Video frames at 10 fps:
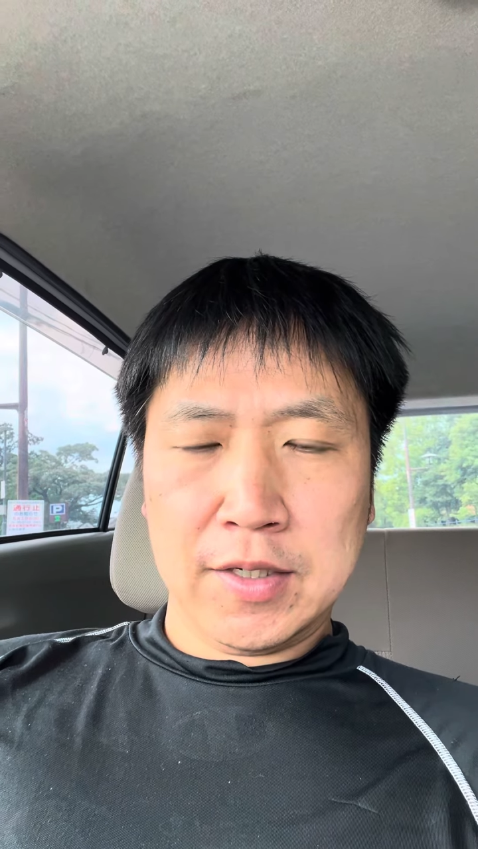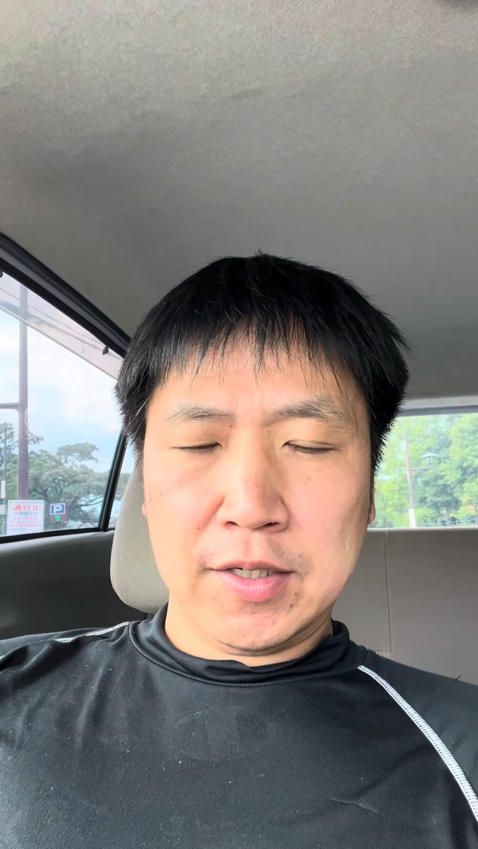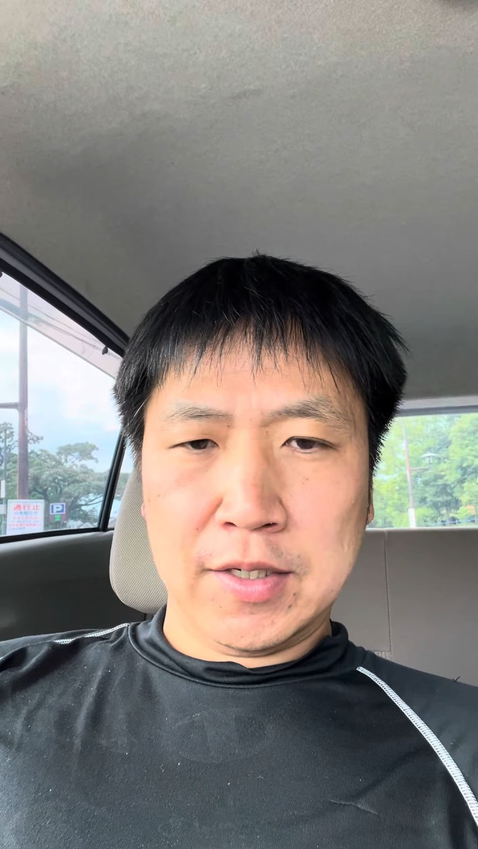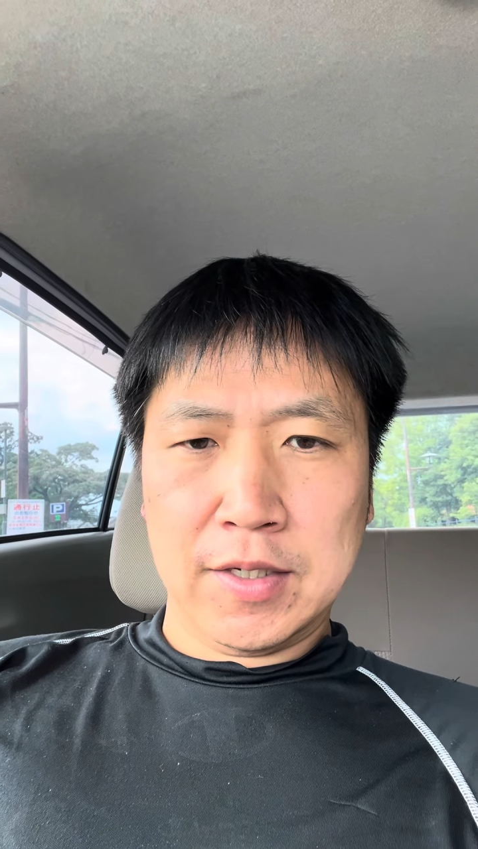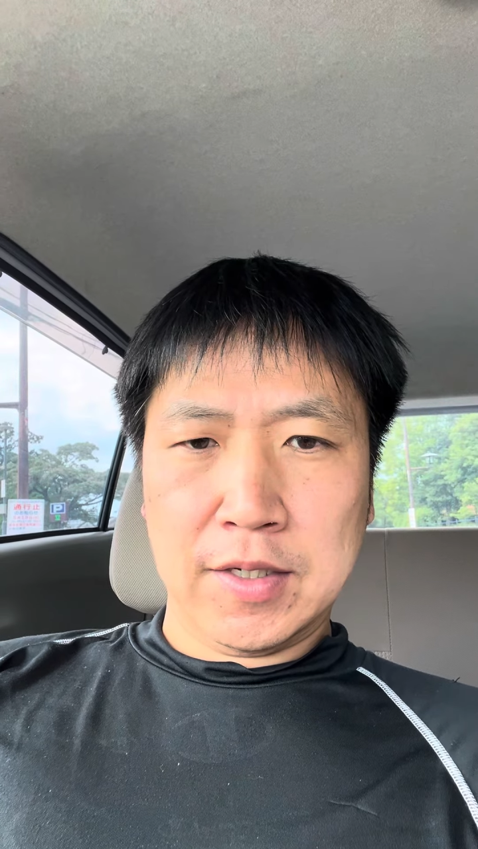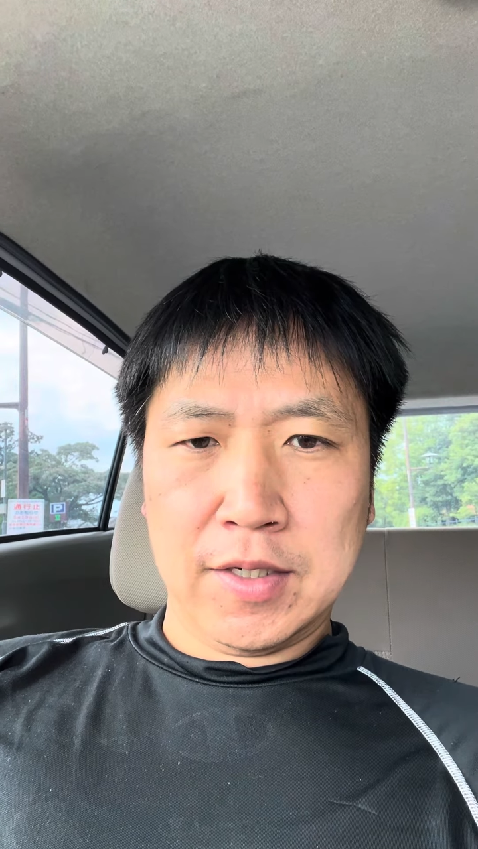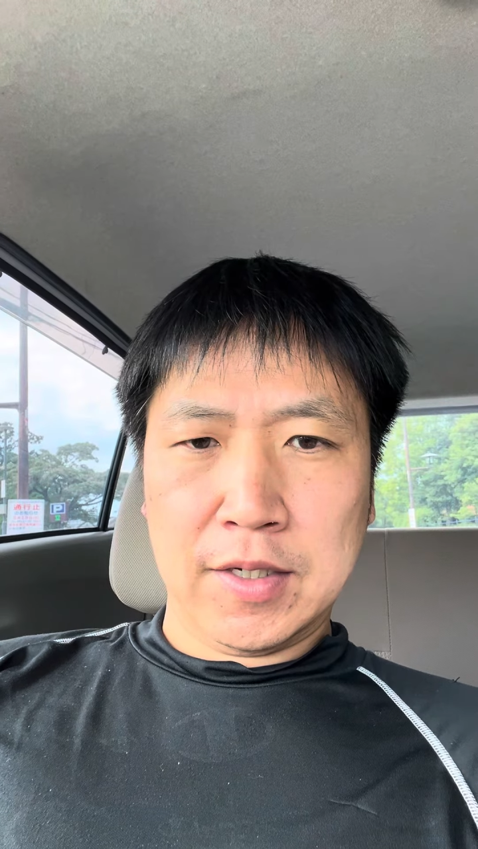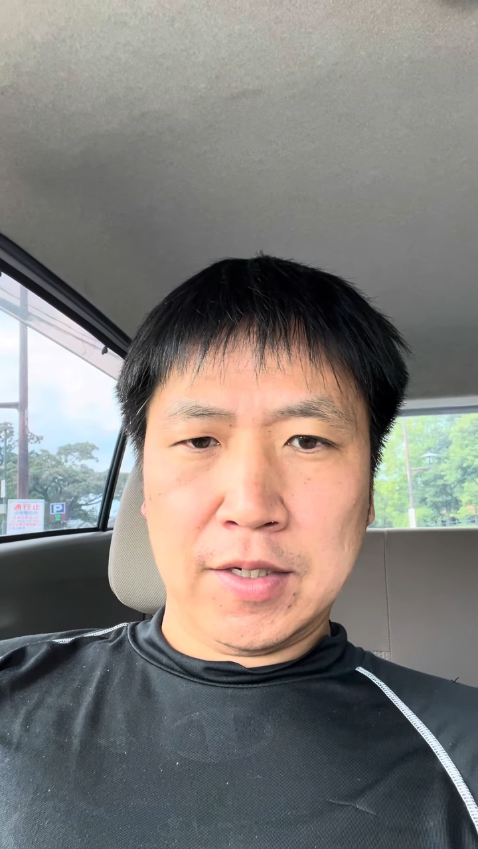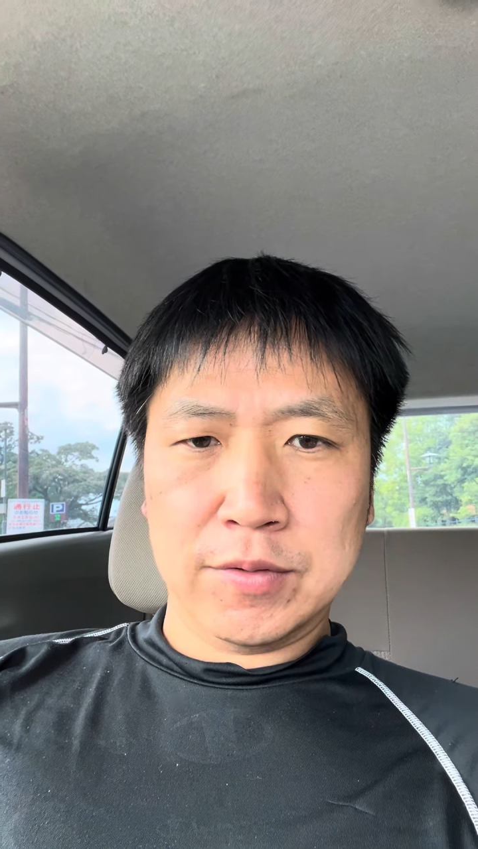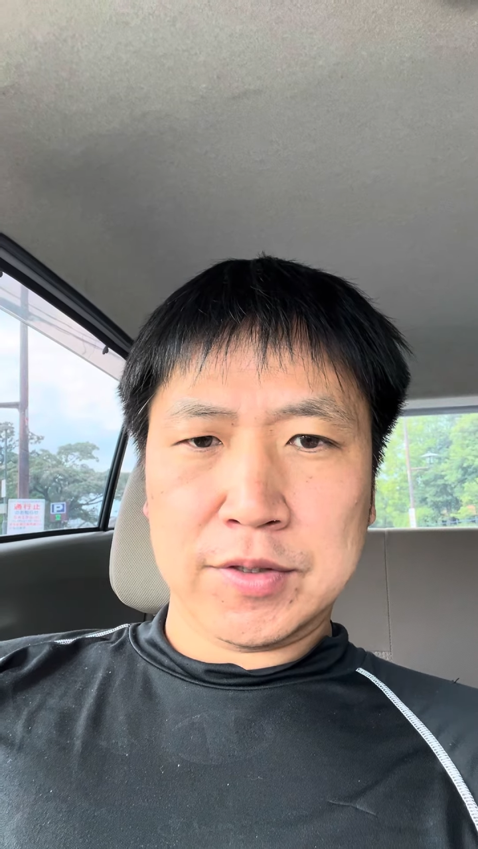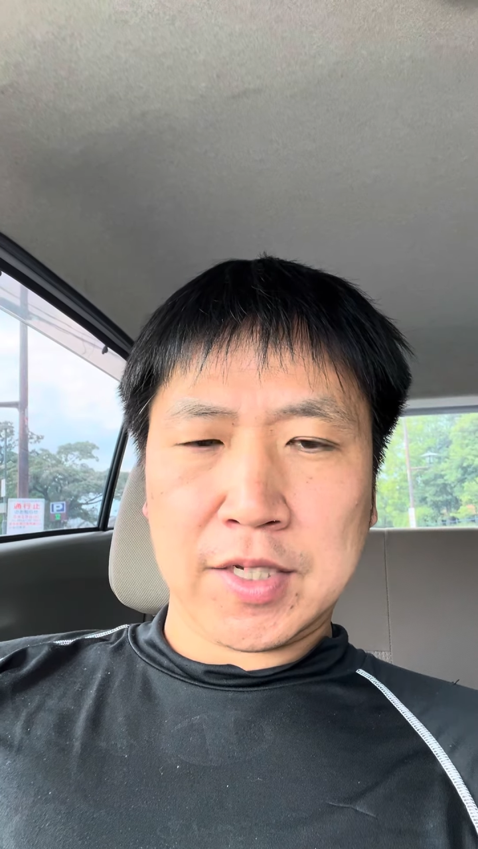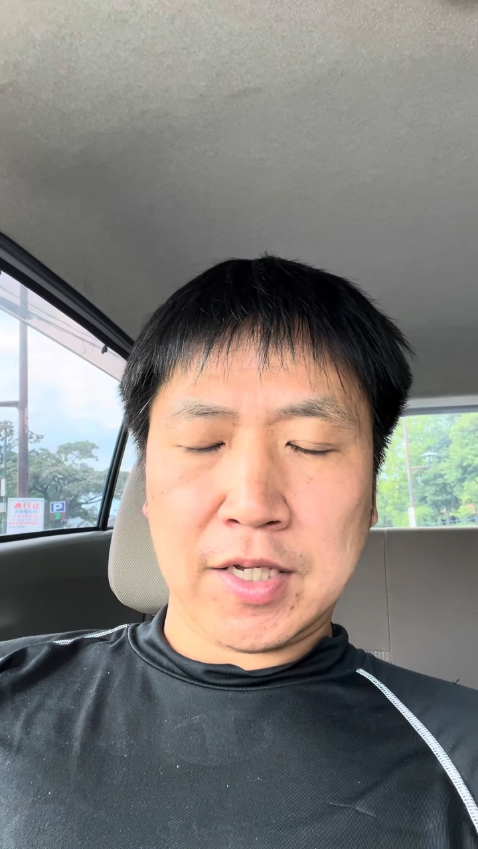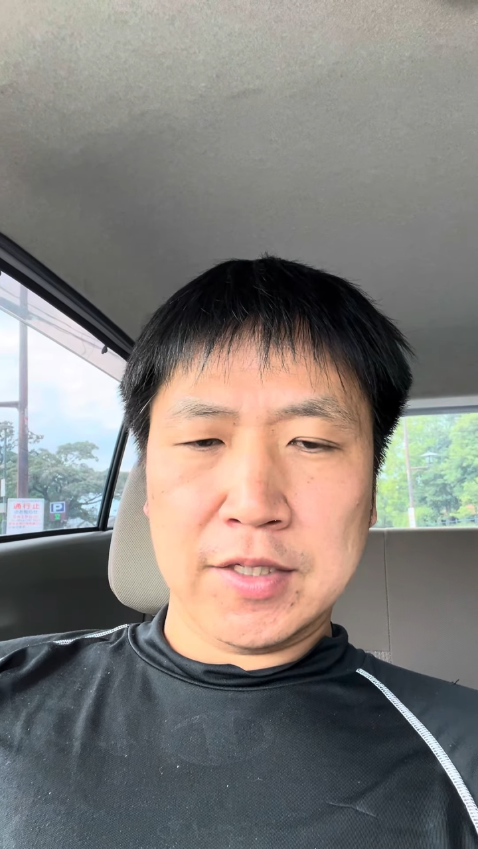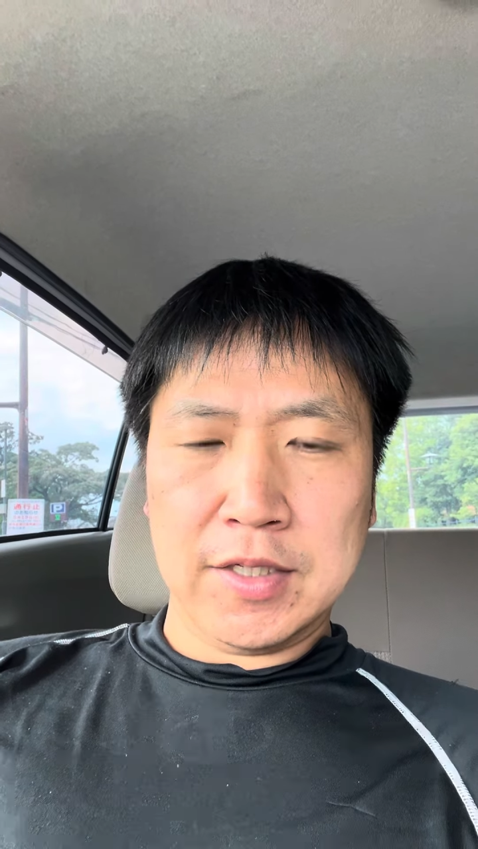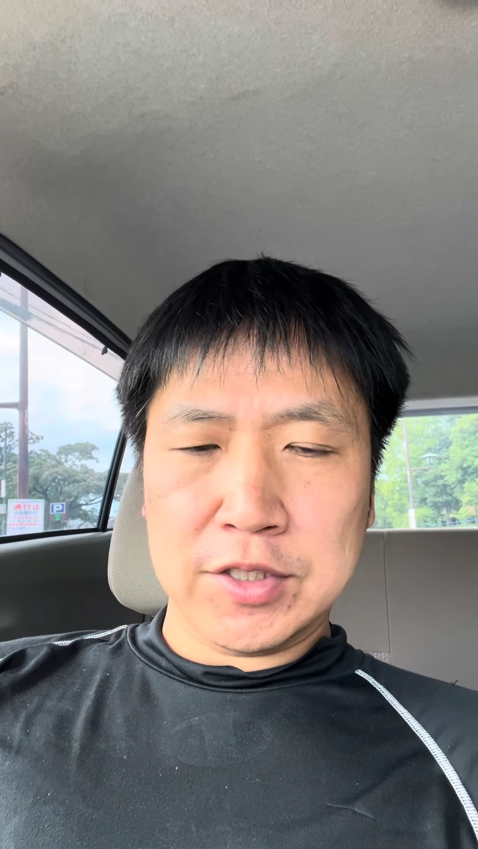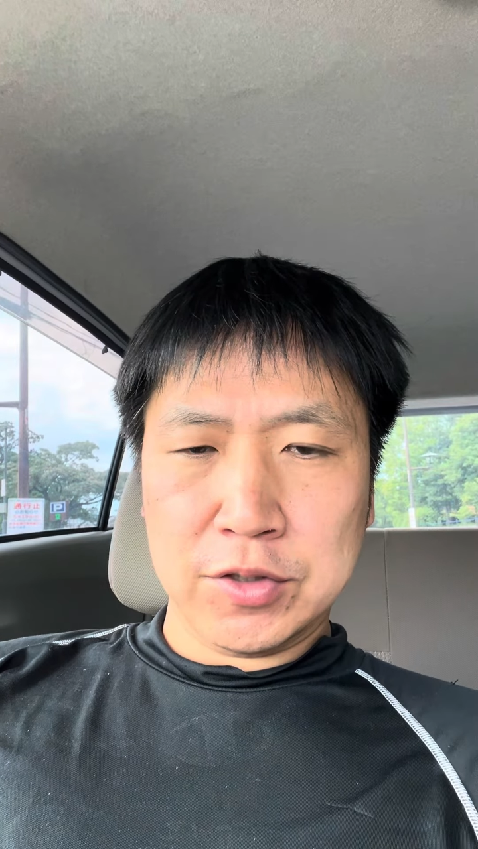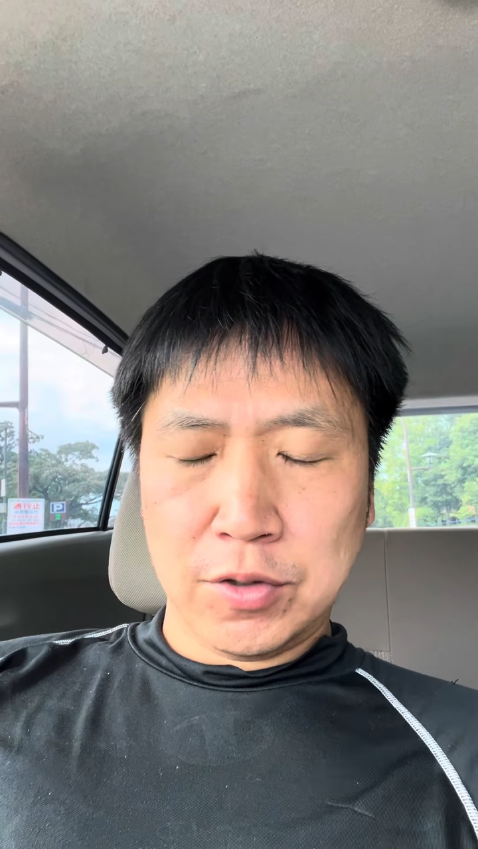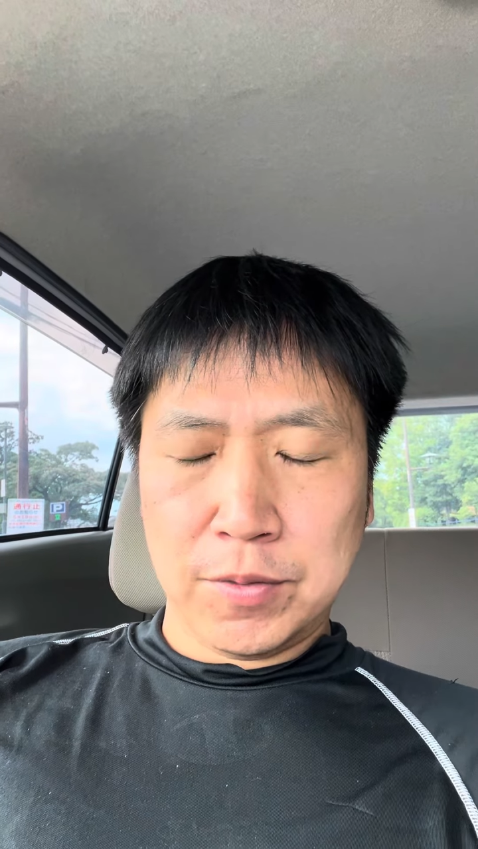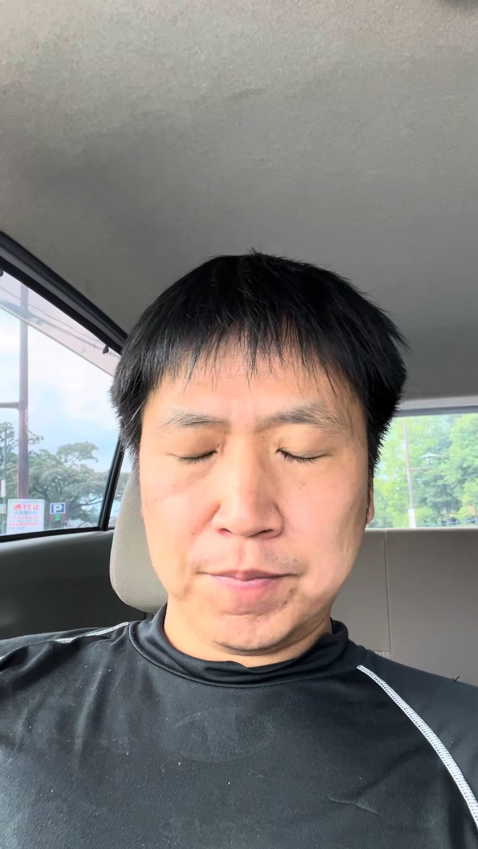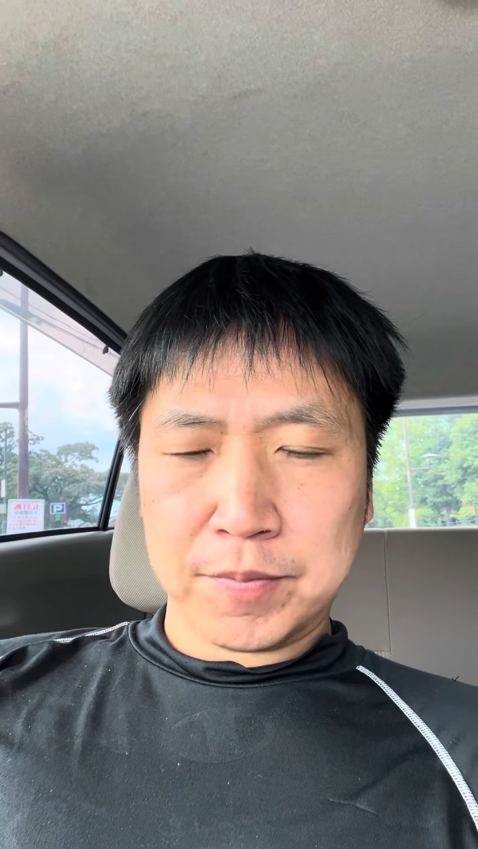えー、2日に1度